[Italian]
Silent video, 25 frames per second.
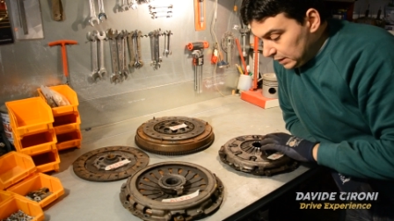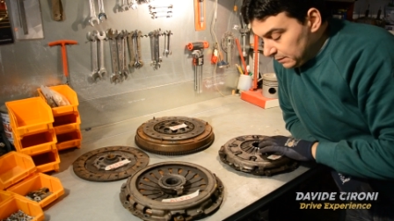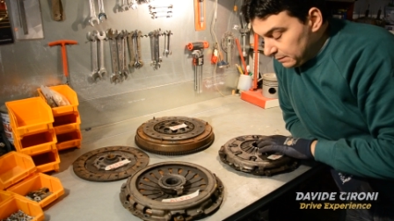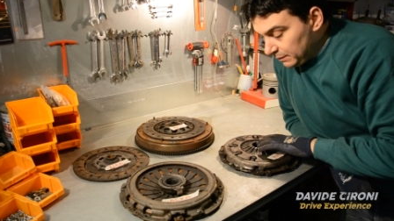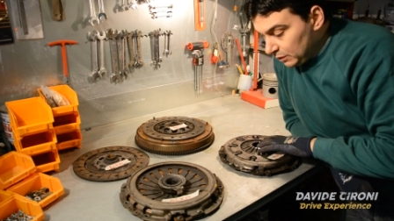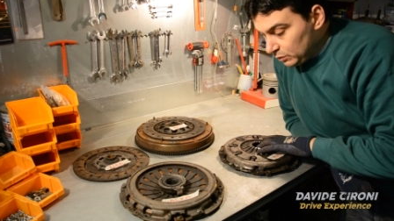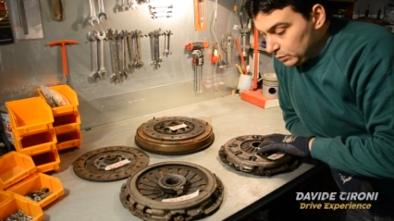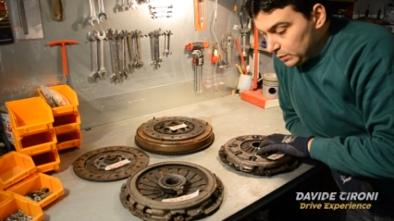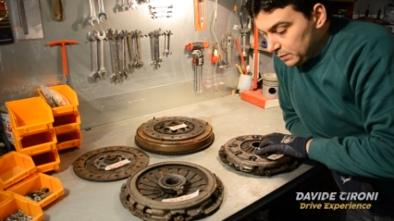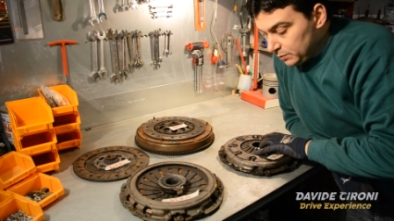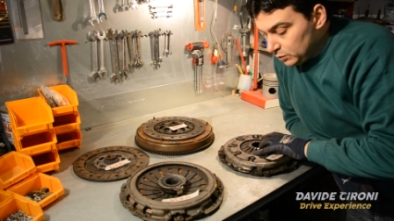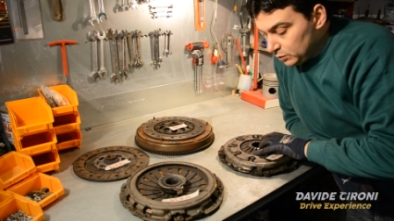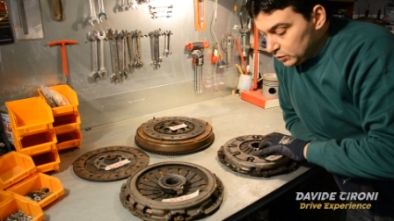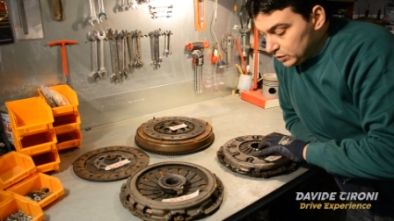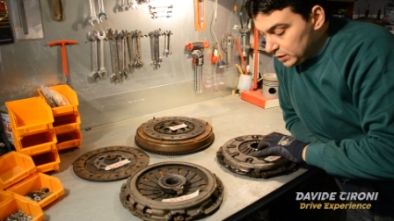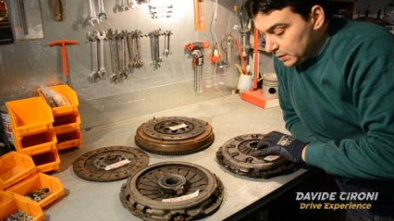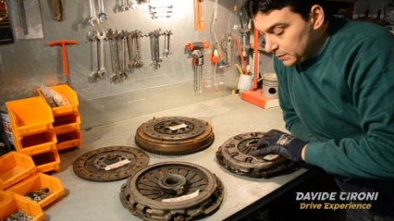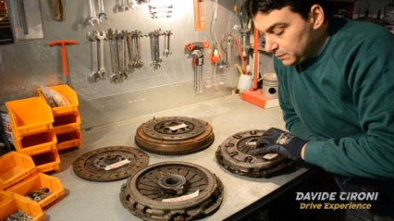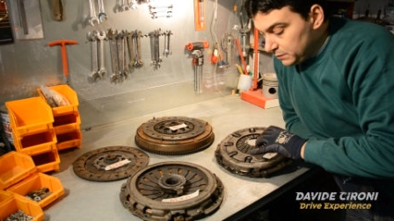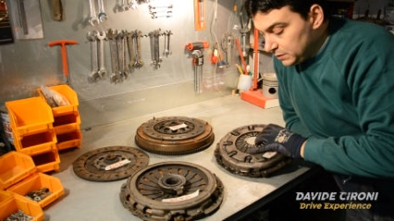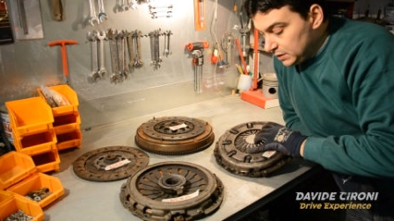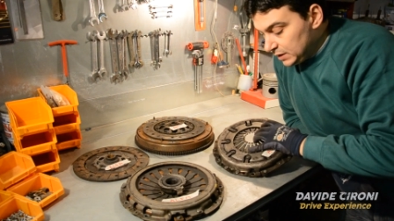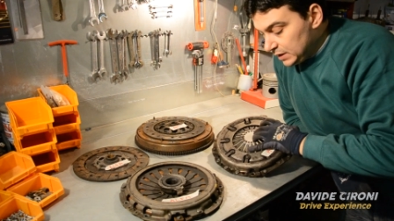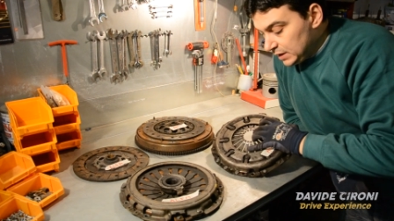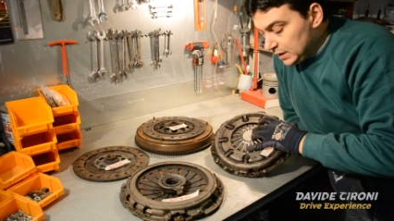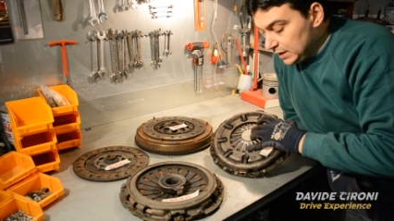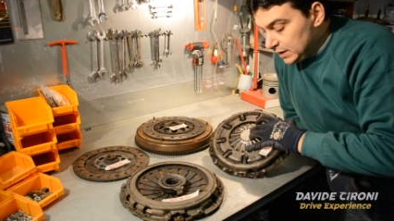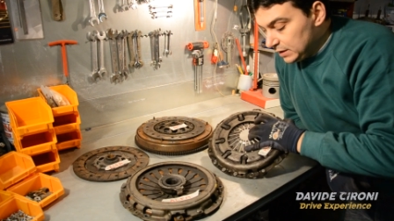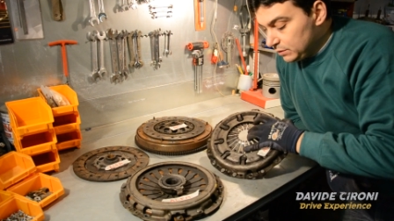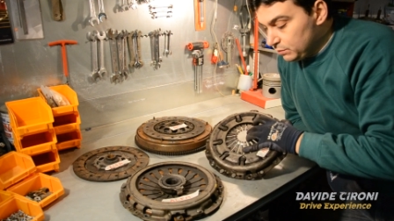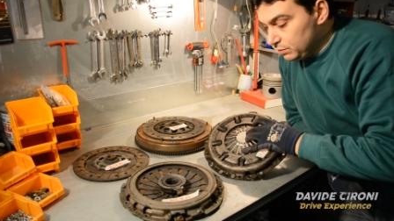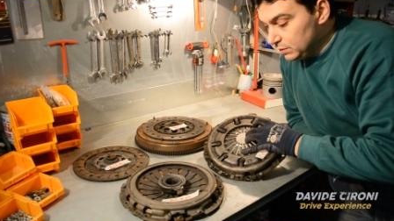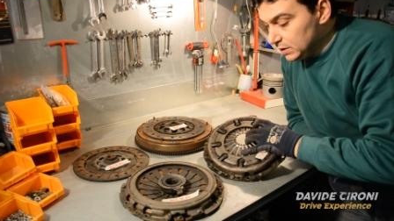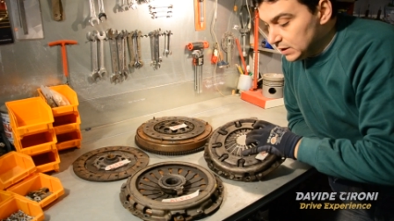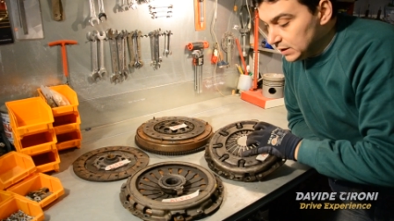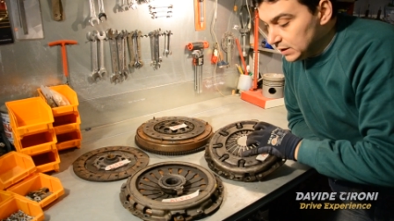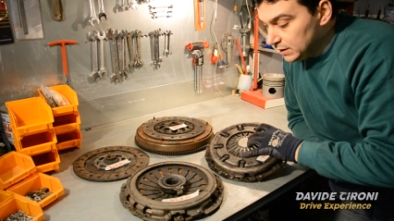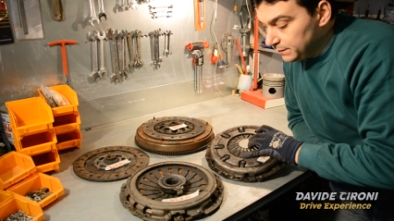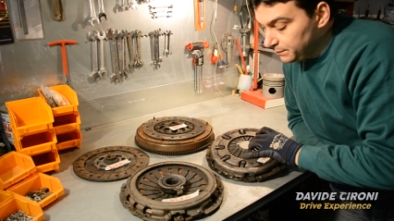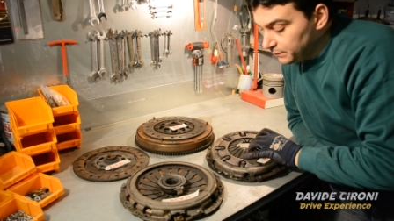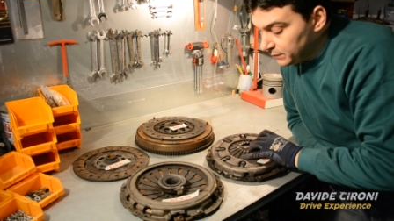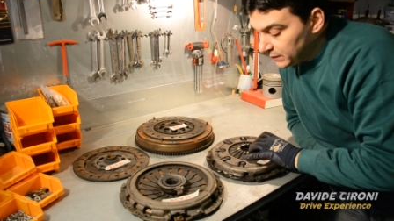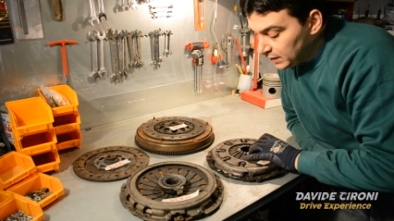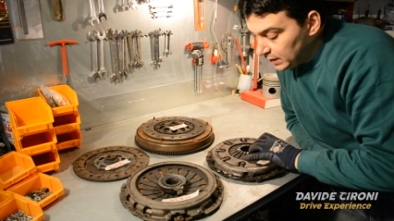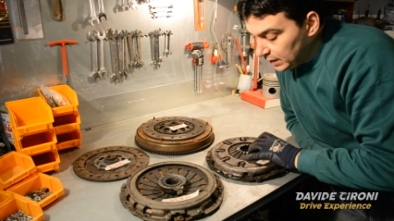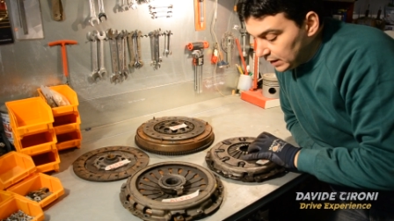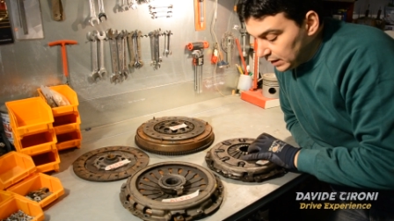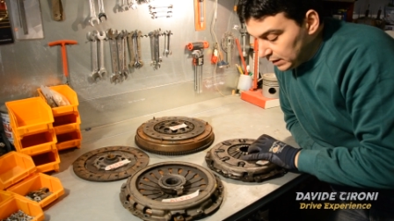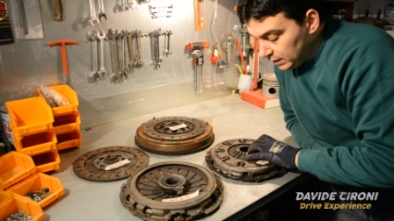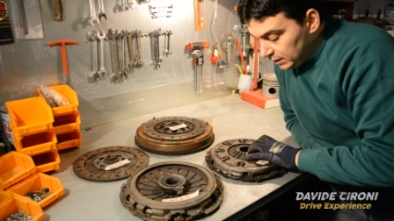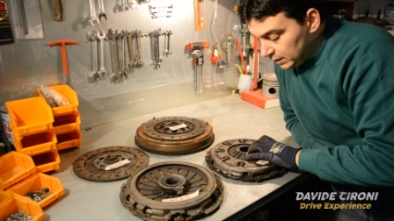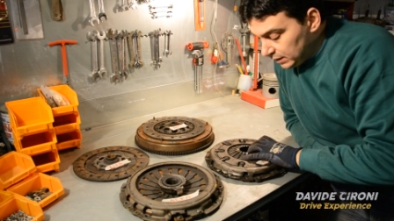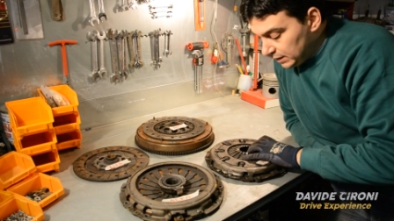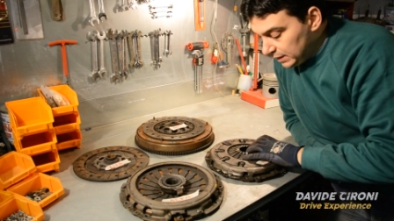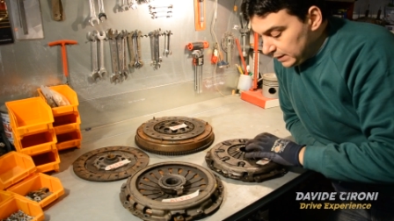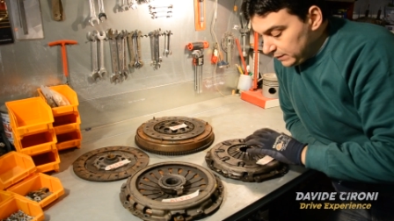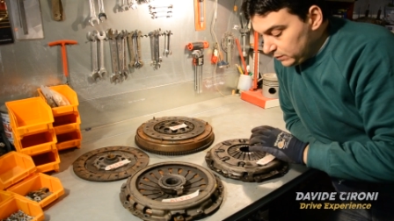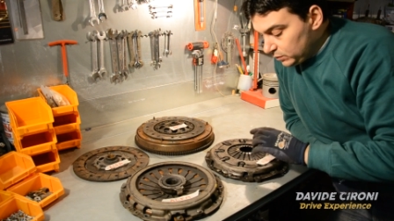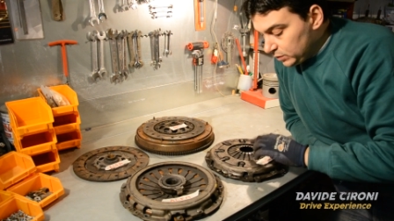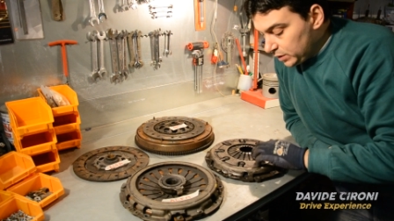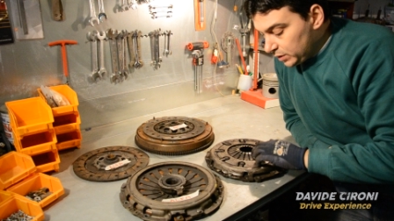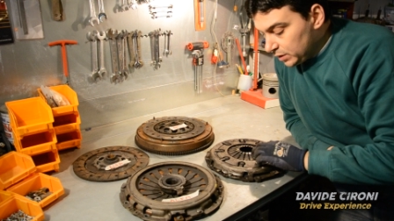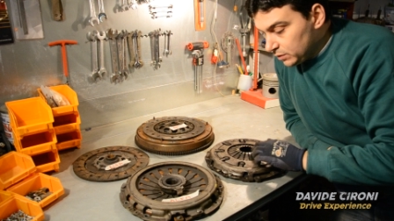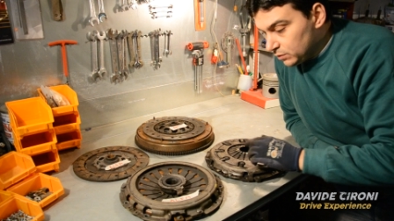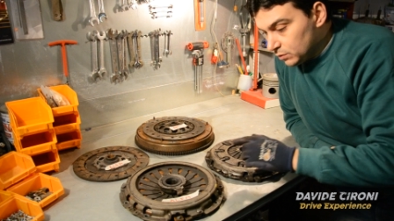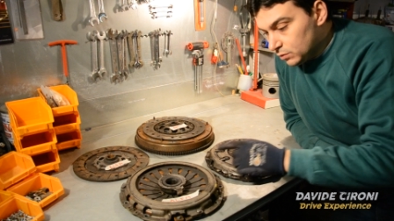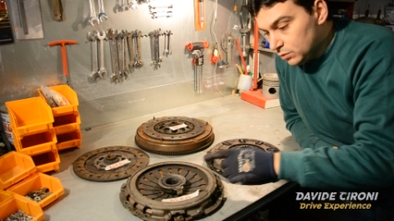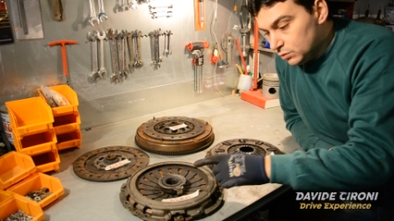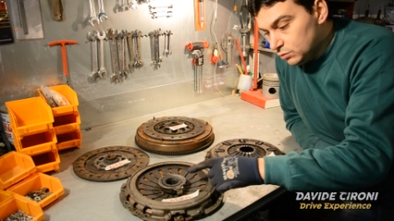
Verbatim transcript: ma come possiamo vedere qui lavorano